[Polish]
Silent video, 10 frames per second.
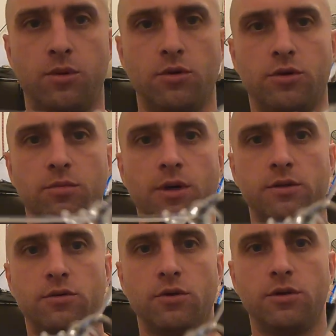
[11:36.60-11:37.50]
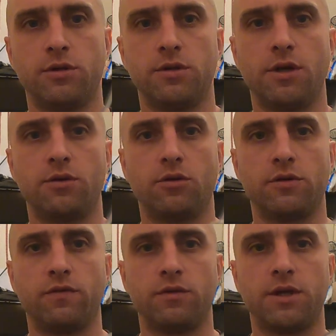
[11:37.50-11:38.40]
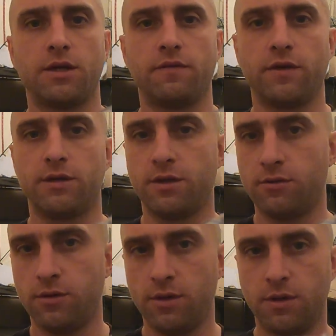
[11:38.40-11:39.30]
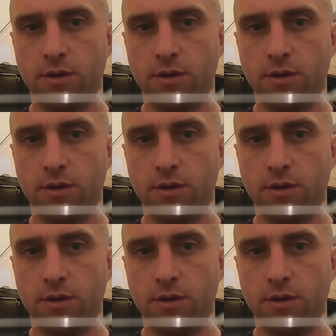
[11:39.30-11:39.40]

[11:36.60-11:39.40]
Proszę bardzo, to jest nie do rozwiązania węzeł.